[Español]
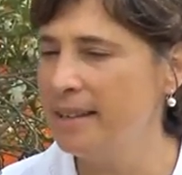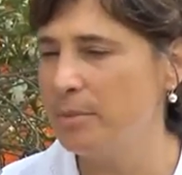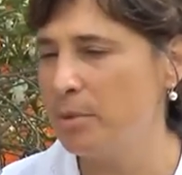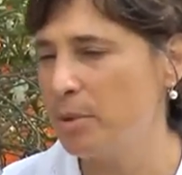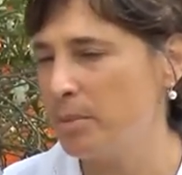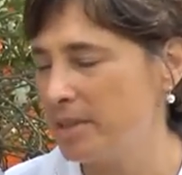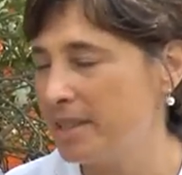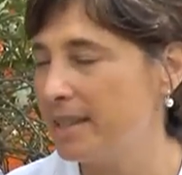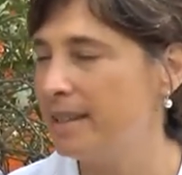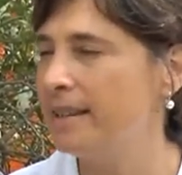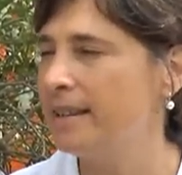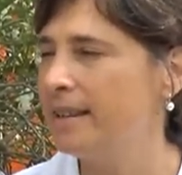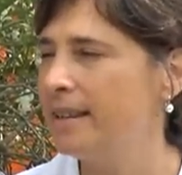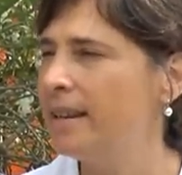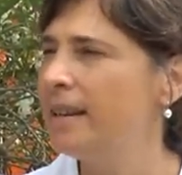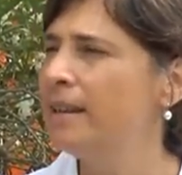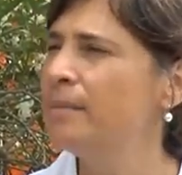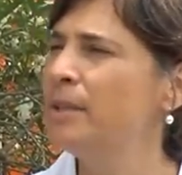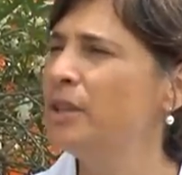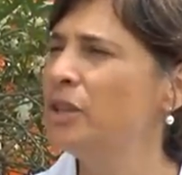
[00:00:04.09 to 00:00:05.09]
después me
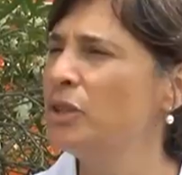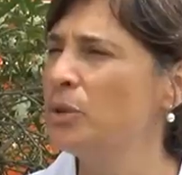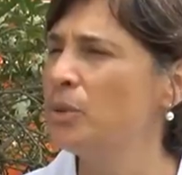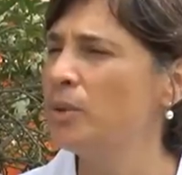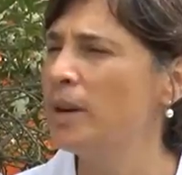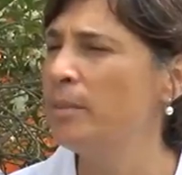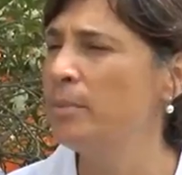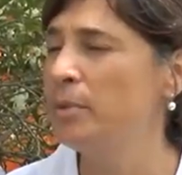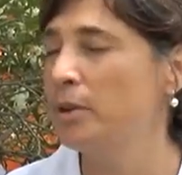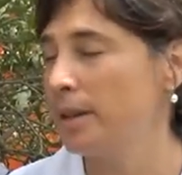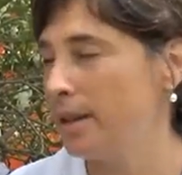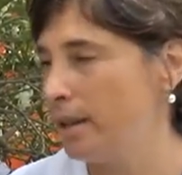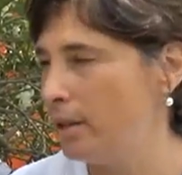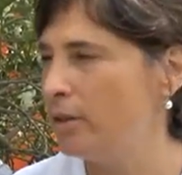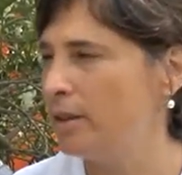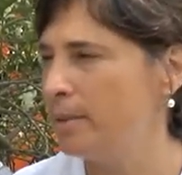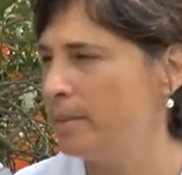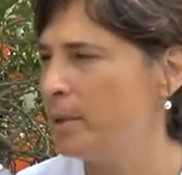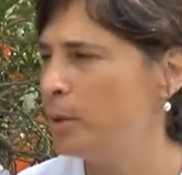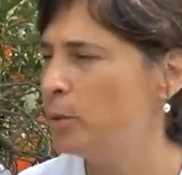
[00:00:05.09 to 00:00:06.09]
trasladé al medio rural porque es
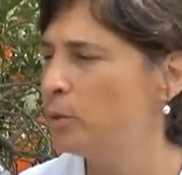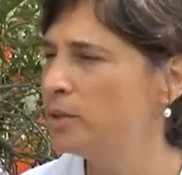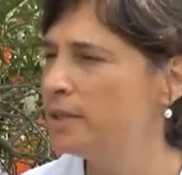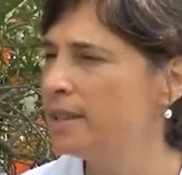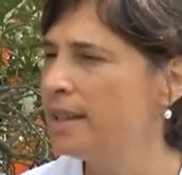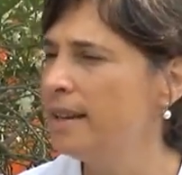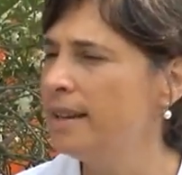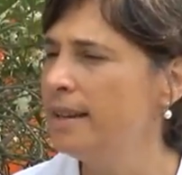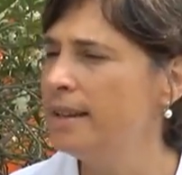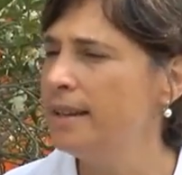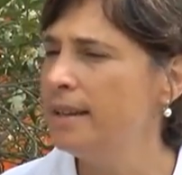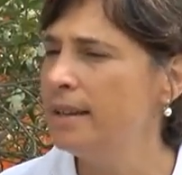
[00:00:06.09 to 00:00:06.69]
lo que me gusta